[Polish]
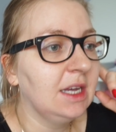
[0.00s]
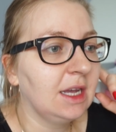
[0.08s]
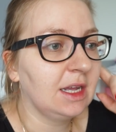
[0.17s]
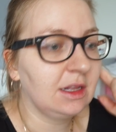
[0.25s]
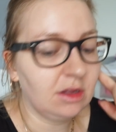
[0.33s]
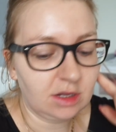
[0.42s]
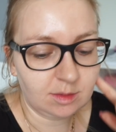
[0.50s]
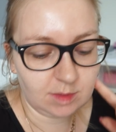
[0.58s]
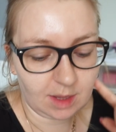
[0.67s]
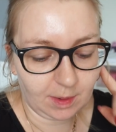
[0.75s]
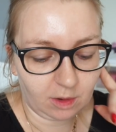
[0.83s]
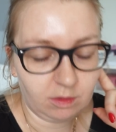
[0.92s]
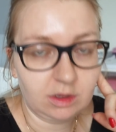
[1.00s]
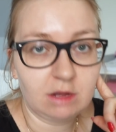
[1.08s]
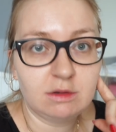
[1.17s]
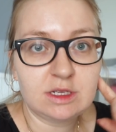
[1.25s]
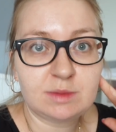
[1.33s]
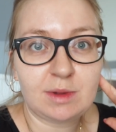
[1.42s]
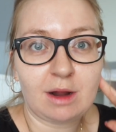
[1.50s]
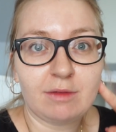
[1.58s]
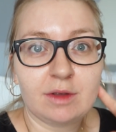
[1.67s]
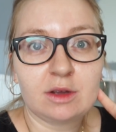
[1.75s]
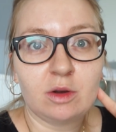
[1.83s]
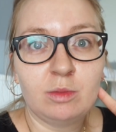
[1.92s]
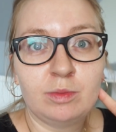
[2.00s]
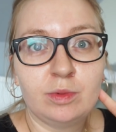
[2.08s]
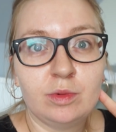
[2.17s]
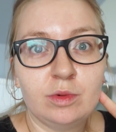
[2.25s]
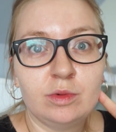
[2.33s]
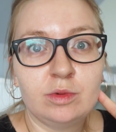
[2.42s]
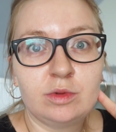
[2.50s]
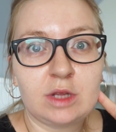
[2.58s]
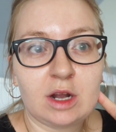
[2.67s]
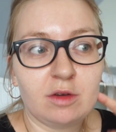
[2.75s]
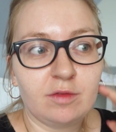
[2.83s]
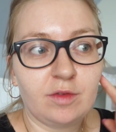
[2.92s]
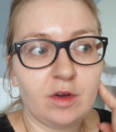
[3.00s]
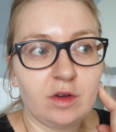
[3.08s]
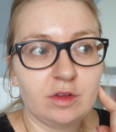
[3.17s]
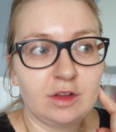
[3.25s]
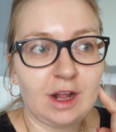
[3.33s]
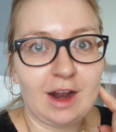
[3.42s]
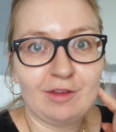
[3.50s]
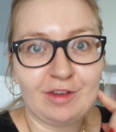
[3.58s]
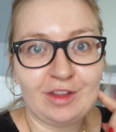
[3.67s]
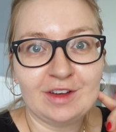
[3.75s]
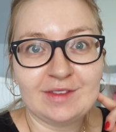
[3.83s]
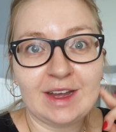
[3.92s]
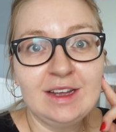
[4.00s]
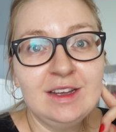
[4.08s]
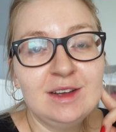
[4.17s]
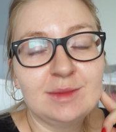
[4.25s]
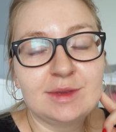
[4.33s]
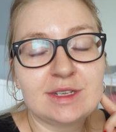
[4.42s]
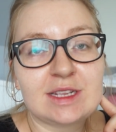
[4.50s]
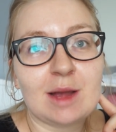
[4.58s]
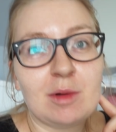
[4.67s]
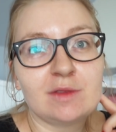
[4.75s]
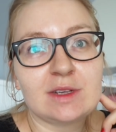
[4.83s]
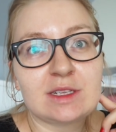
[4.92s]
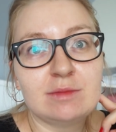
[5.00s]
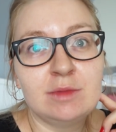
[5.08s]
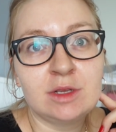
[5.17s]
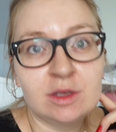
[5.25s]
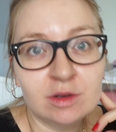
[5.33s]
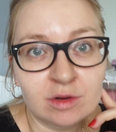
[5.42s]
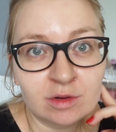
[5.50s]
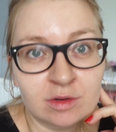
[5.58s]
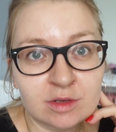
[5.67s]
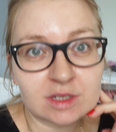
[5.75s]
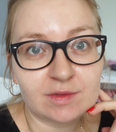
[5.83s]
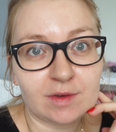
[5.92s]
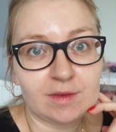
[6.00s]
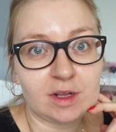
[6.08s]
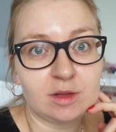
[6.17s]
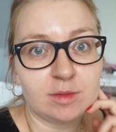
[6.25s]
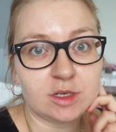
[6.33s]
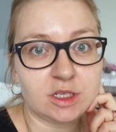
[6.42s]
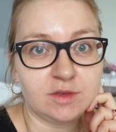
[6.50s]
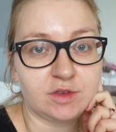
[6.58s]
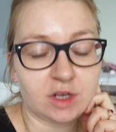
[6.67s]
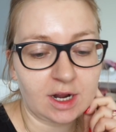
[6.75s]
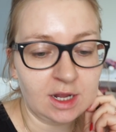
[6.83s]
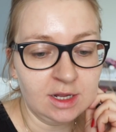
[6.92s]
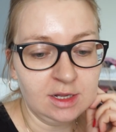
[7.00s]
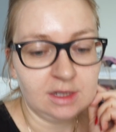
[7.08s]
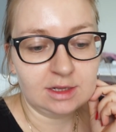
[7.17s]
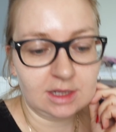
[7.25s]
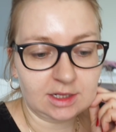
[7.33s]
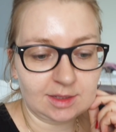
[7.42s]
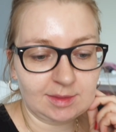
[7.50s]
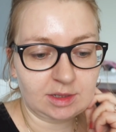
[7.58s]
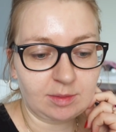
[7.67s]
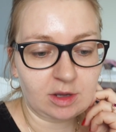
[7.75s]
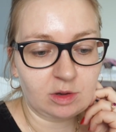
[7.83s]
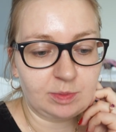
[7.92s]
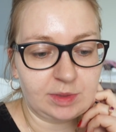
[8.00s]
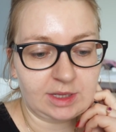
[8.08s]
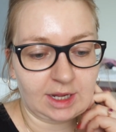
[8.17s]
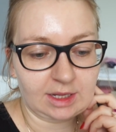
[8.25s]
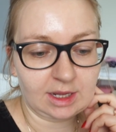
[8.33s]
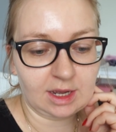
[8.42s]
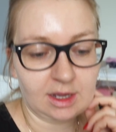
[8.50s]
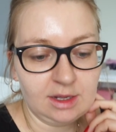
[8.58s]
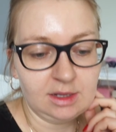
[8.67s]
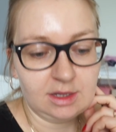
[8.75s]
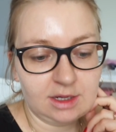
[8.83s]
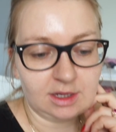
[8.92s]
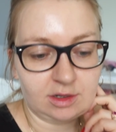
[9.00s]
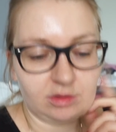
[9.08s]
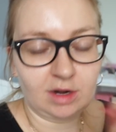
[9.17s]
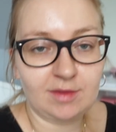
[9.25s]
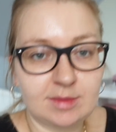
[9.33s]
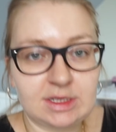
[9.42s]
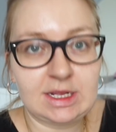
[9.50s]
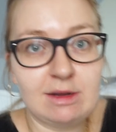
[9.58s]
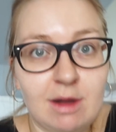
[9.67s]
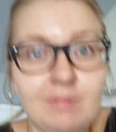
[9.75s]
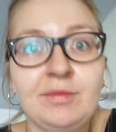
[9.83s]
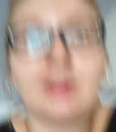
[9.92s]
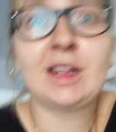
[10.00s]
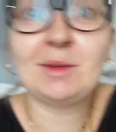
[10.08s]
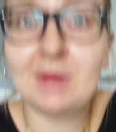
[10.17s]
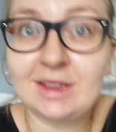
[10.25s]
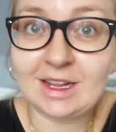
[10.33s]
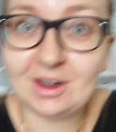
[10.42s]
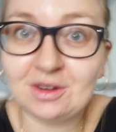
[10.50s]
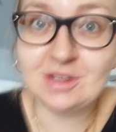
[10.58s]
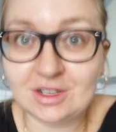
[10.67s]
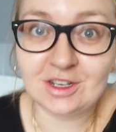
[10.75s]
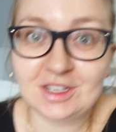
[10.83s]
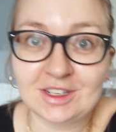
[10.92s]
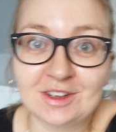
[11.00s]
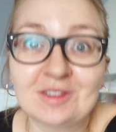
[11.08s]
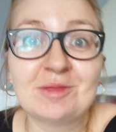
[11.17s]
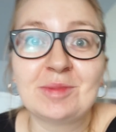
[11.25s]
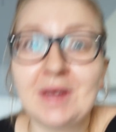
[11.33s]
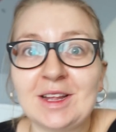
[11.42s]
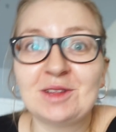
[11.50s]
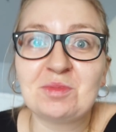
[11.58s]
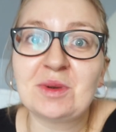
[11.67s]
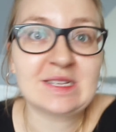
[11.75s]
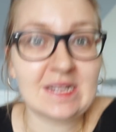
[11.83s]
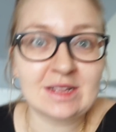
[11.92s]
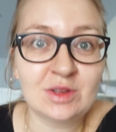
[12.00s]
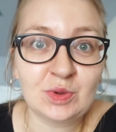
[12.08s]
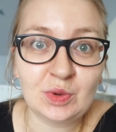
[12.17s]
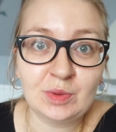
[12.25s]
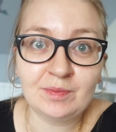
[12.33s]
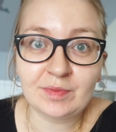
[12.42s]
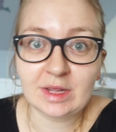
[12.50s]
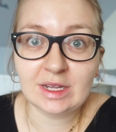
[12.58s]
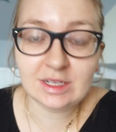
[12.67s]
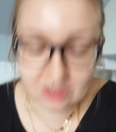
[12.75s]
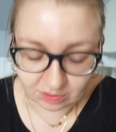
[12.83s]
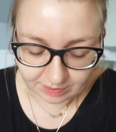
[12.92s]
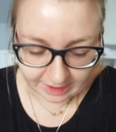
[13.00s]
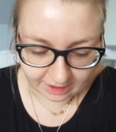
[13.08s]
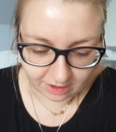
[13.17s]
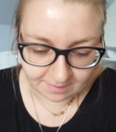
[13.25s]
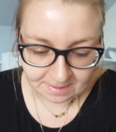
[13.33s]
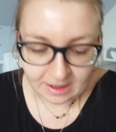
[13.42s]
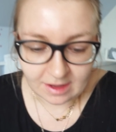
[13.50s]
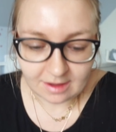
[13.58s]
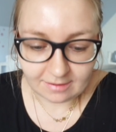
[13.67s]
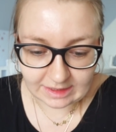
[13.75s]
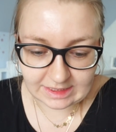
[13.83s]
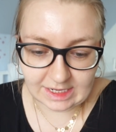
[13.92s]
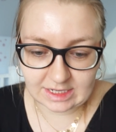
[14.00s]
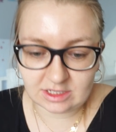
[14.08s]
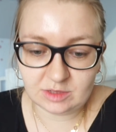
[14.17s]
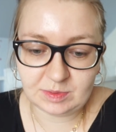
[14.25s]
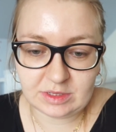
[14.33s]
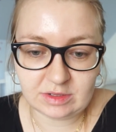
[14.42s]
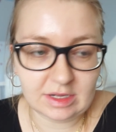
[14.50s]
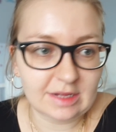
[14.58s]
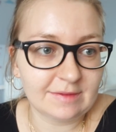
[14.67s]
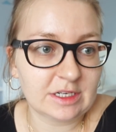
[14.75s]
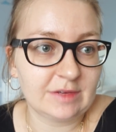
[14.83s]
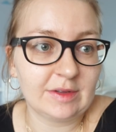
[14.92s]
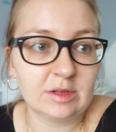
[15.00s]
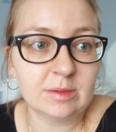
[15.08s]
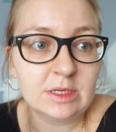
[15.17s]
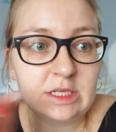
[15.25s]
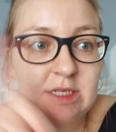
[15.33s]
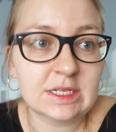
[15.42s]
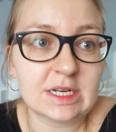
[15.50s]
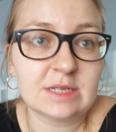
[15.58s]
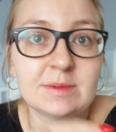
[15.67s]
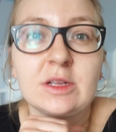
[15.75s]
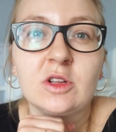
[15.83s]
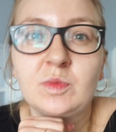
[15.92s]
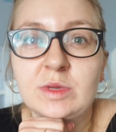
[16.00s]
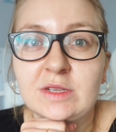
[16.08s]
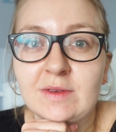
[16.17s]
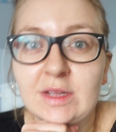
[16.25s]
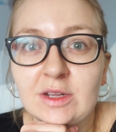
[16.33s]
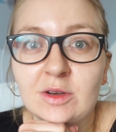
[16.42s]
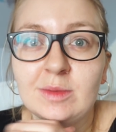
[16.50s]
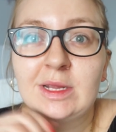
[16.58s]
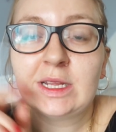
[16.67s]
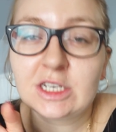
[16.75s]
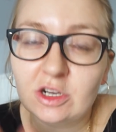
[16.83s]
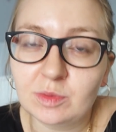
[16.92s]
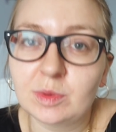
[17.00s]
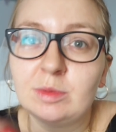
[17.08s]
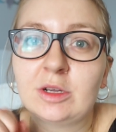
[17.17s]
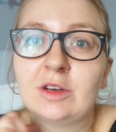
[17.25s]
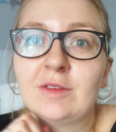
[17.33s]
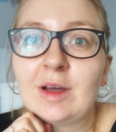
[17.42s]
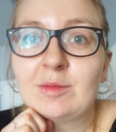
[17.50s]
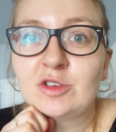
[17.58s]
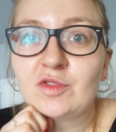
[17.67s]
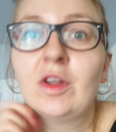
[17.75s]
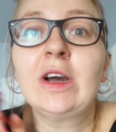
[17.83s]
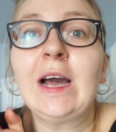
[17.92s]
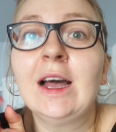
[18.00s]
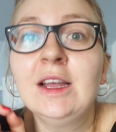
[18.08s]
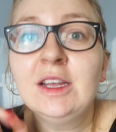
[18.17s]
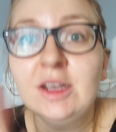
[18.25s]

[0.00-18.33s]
E, no i mnie pochłonęły sprawy komputerowo-telefonowe. Dostałam od Was mnóstwo wiadomości wczoraj na temat mojego pytania, e, które Wam zadałam, na temat tego, co się dokupuje do prezentu e, ślubnego. Więc teraz odpisuję na Wasze wiadomości, zaraz będę odpisywać na komentarze, opublikowałam już vloga.